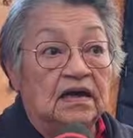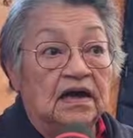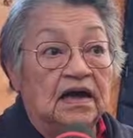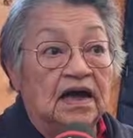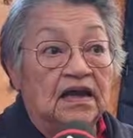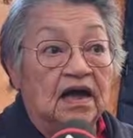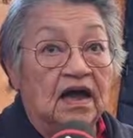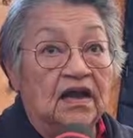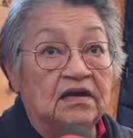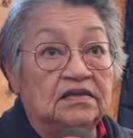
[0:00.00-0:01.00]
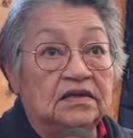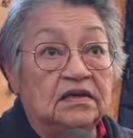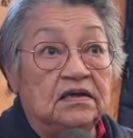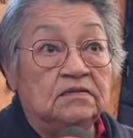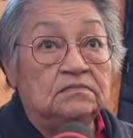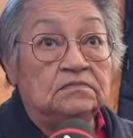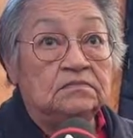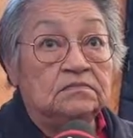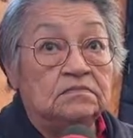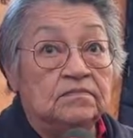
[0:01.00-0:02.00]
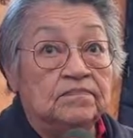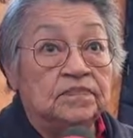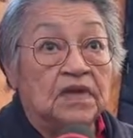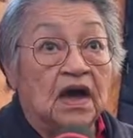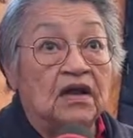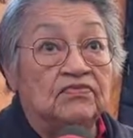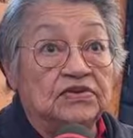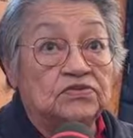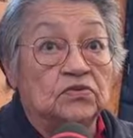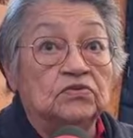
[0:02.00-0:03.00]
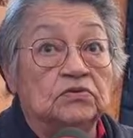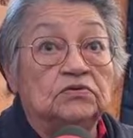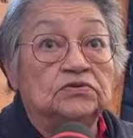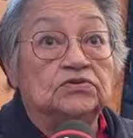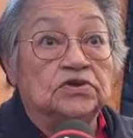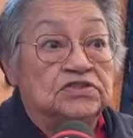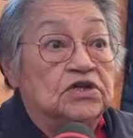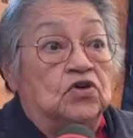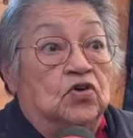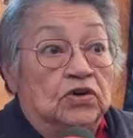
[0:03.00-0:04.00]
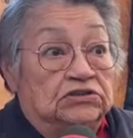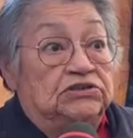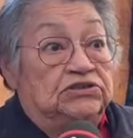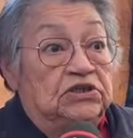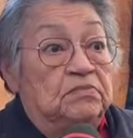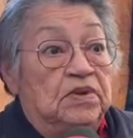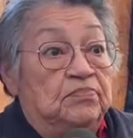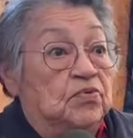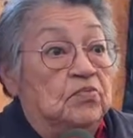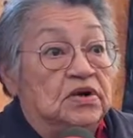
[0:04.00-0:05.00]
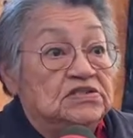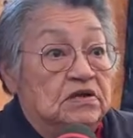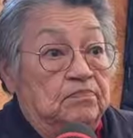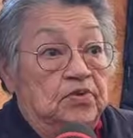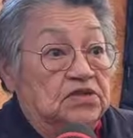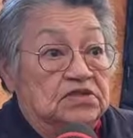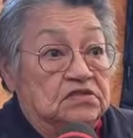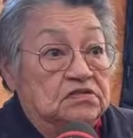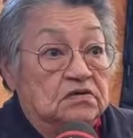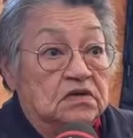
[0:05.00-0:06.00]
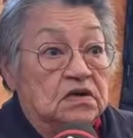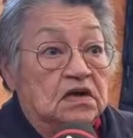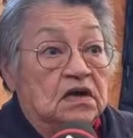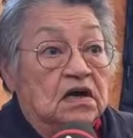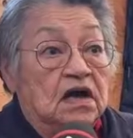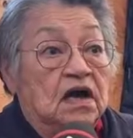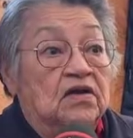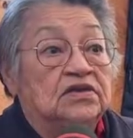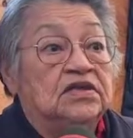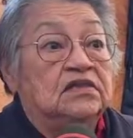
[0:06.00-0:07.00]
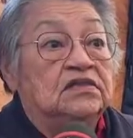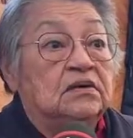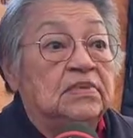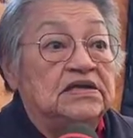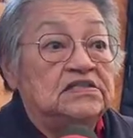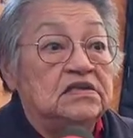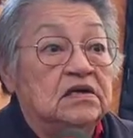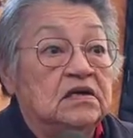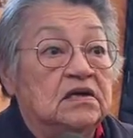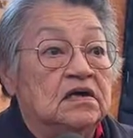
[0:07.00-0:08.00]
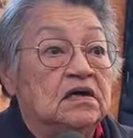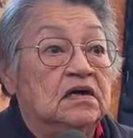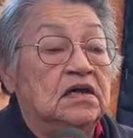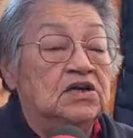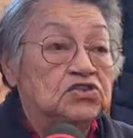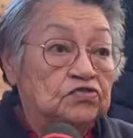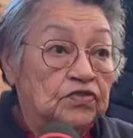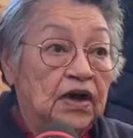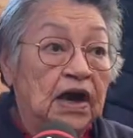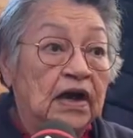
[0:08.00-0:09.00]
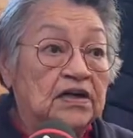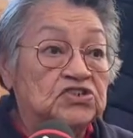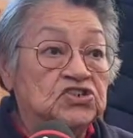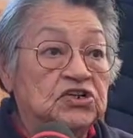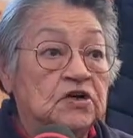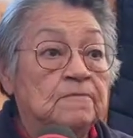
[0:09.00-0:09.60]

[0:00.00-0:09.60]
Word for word: Elle, elle a été à la façon de dire corriger, mais pour moi, ça n'a pas été ça. Elle a été tabassée, les cheveux arrachés,